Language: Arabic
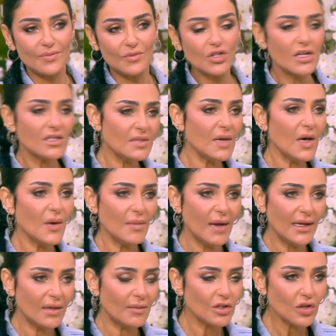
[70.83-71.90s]
مش قديم قوي ما
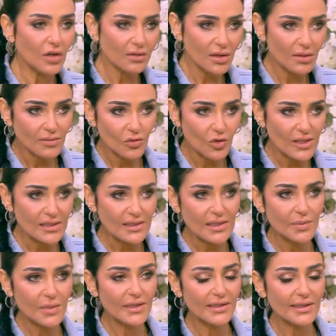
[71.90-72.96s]
احنا ما شاء الله
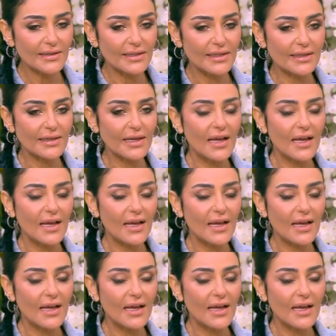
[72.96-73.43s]
موازنين بين الاثنين